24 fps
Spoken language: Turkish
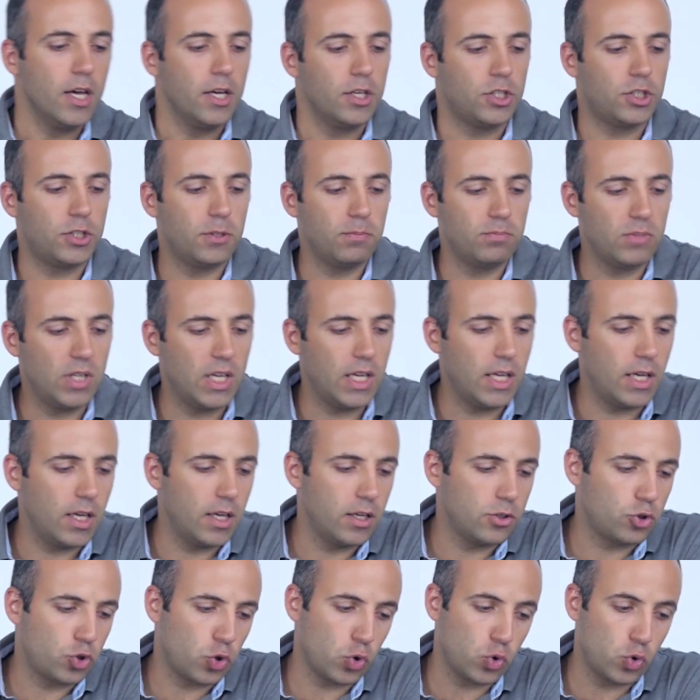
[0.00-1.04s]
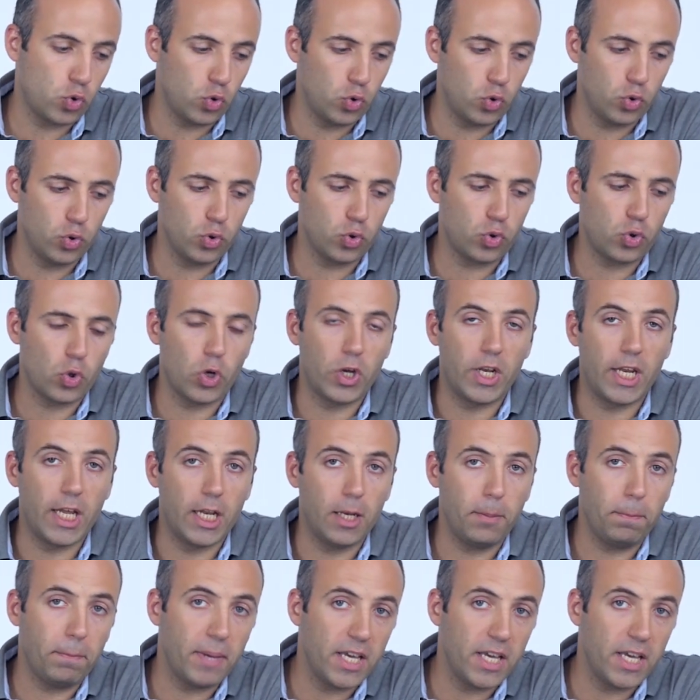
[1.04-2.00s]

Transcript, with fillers: Şimdi e, çözünürlüğünü söyleyelim.